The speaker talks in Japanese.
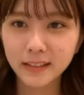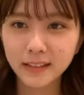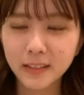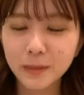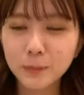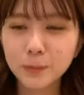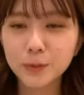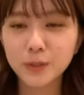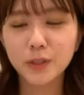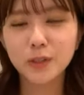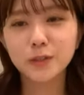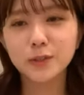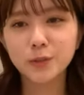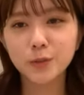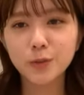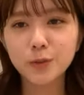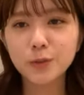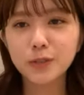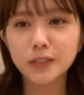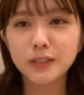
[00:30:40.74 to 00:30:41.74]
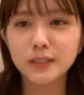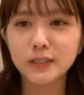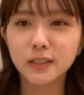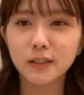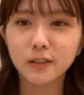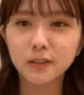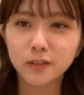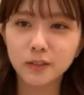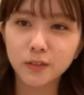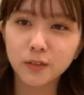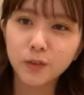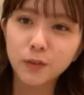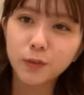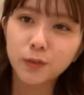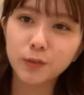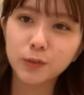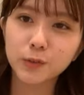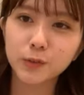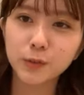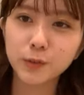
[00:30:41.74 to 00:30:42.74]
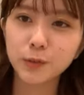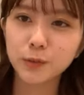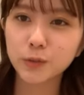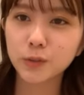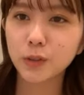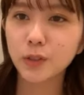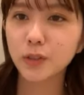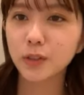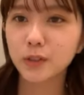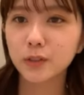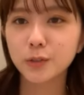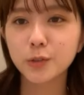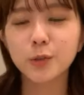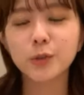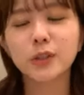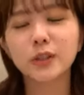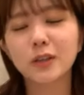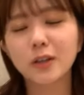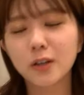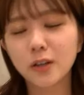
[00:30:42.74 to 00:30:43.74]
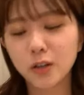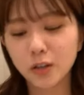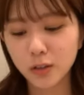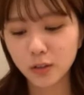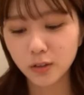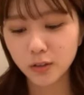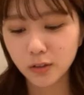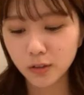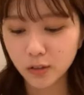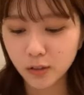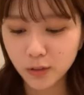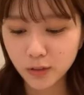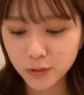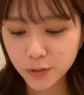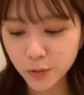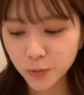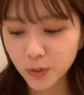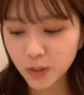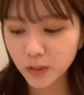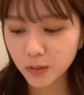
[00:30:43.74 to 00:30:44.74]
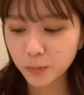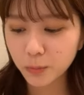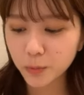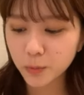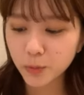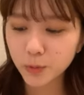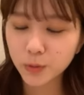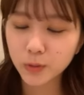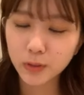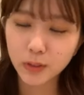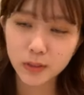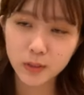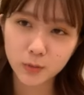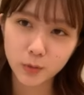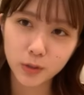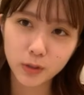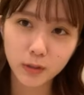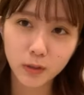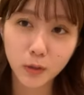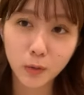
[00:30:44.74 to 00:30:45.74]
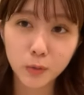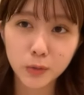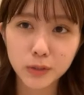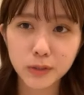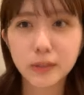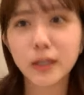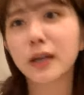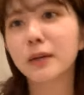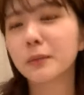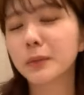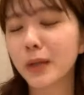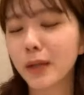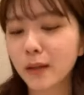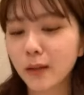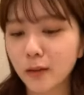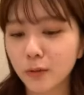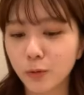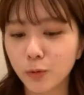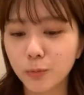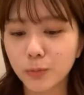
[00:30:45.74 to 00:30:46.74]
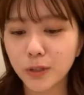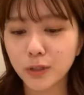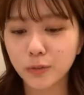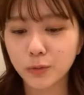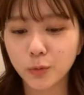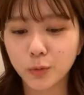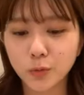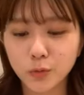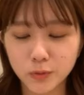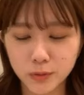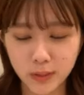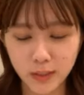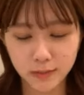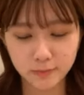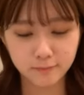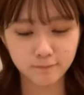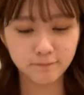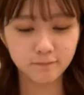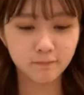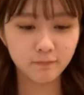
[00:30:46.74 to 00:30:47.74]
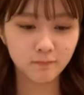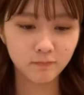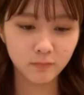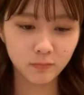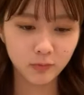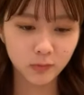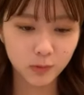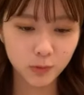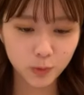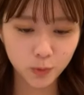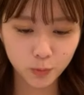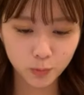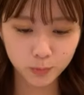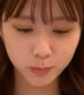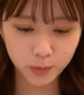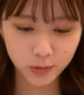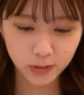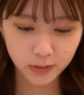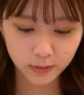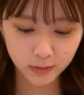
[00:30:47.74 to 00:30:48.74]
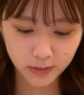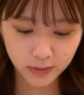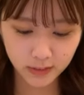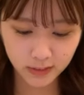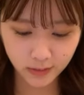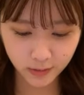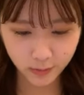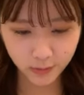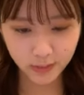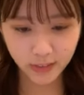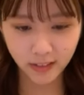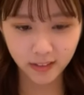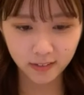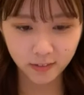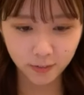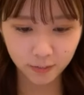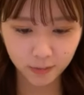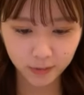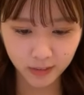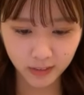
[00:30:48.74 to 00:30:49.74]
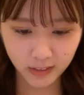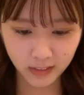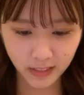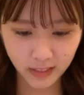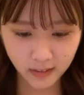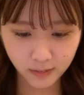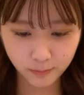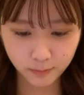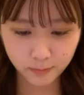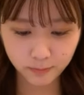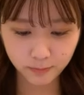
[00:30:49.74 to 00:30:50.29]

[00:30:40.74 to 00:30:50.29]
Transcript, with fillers: でもさすごい嬉しかったなんかそういう初期から初期に戻って初期から押したいみたいなコメント多くてそう思ってくれてるんだと思ってね